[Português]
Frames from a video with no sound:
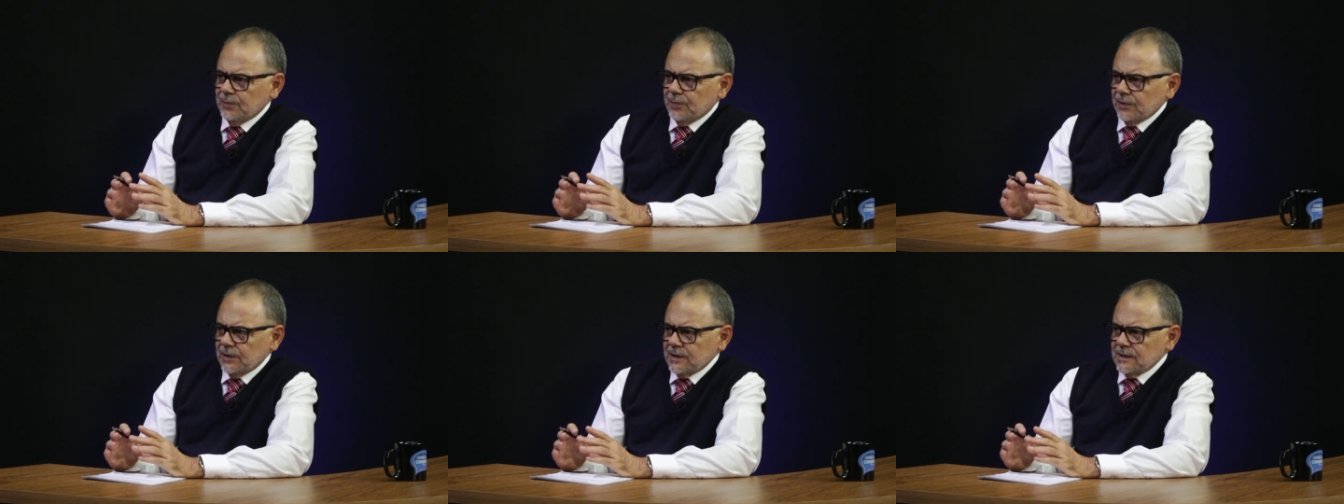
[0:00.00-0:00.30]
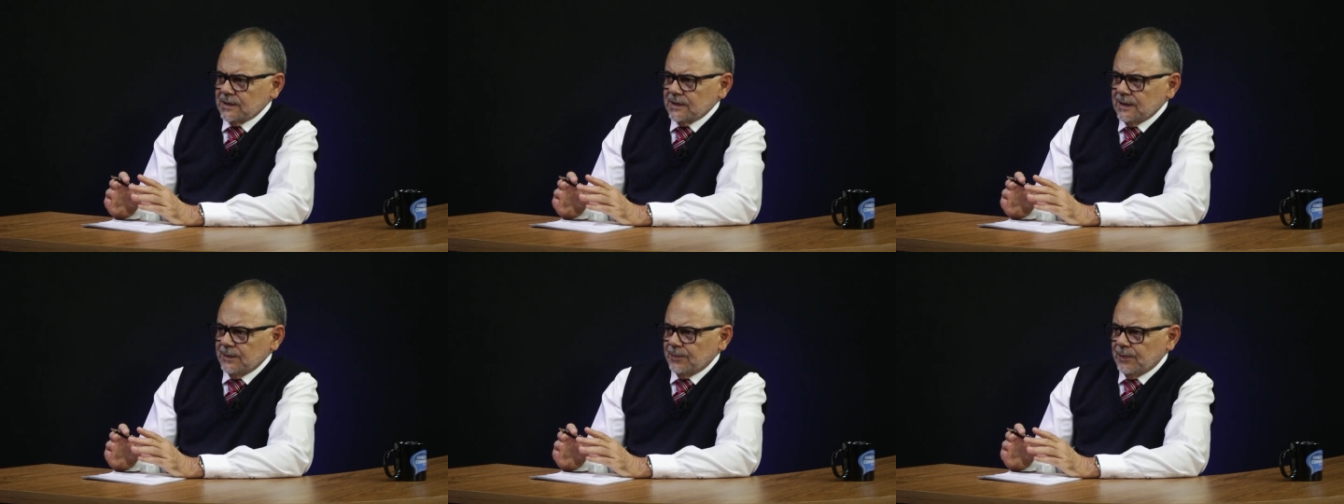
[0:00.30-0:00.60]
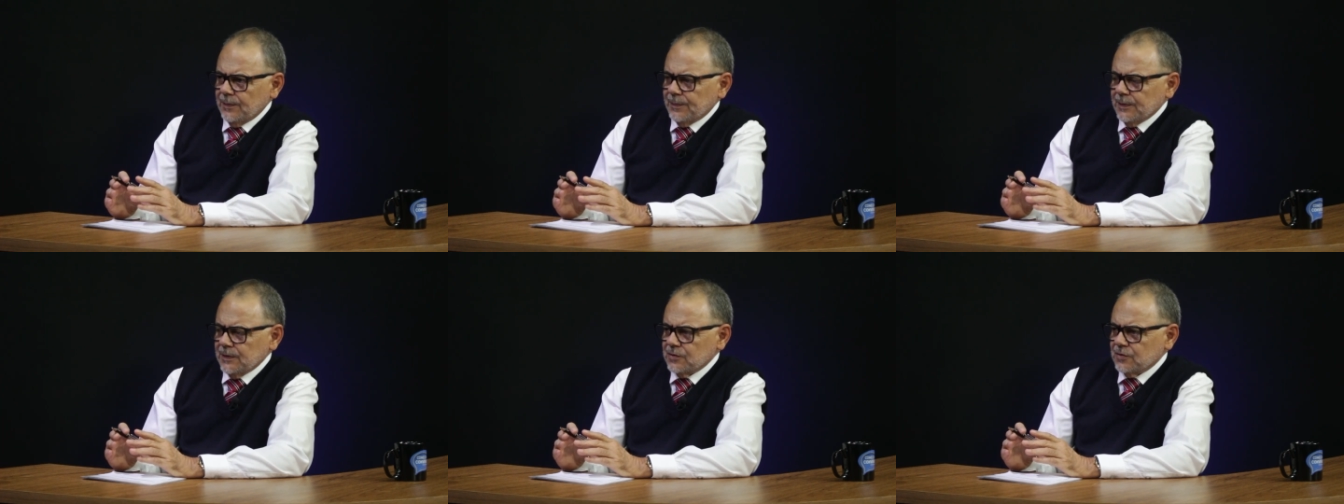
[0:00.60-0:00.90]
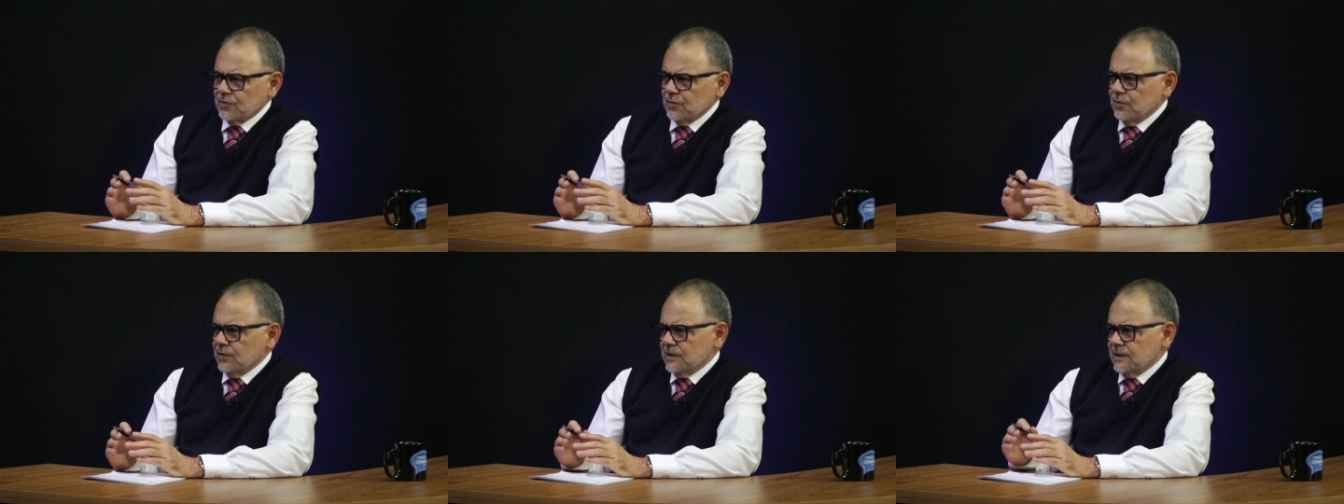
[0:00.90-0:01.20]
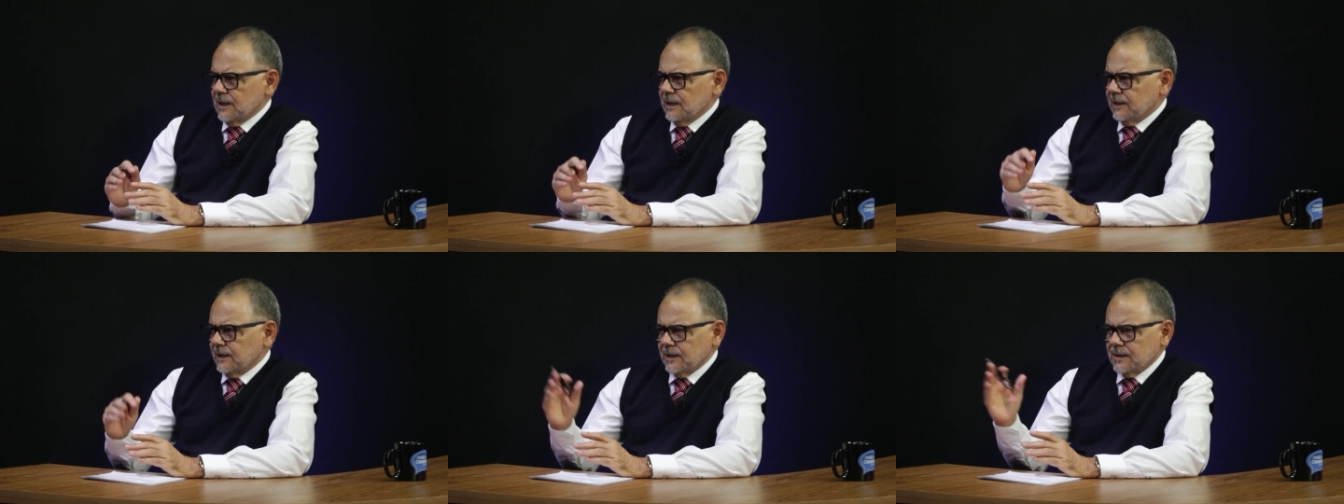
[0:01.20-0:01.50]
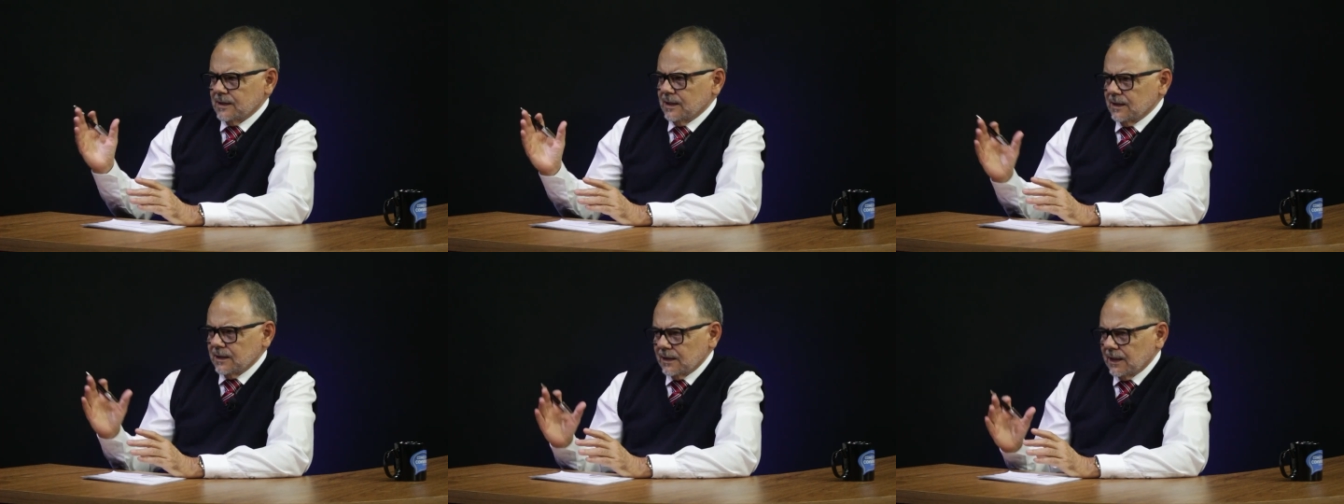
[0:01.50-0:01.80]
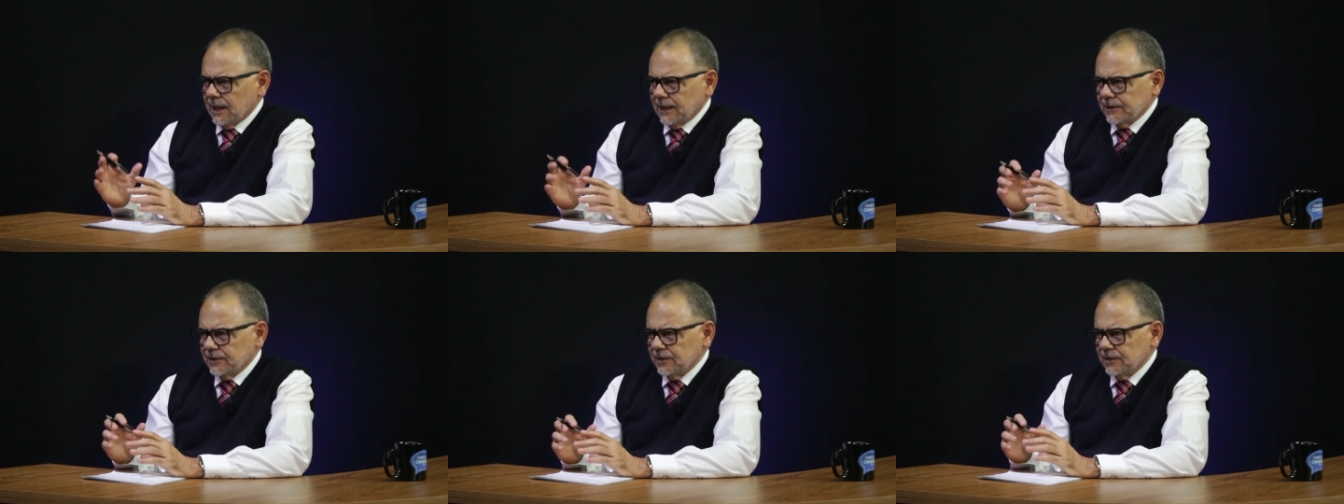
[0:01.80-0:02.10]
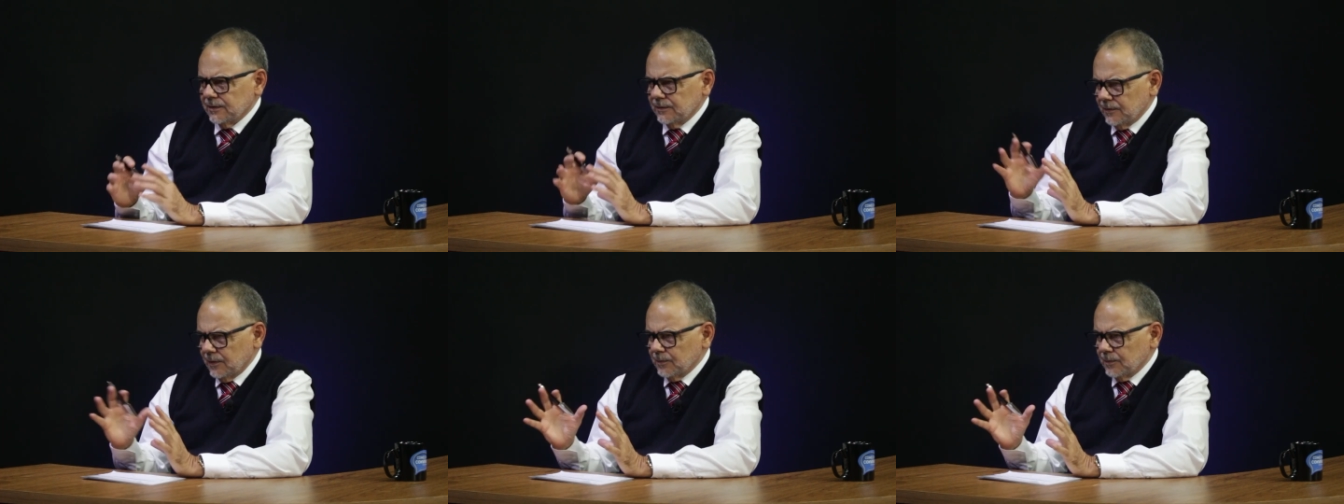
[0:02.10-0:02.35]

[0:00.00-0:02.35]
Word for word: por exemplo, a pessoas da terceira idade,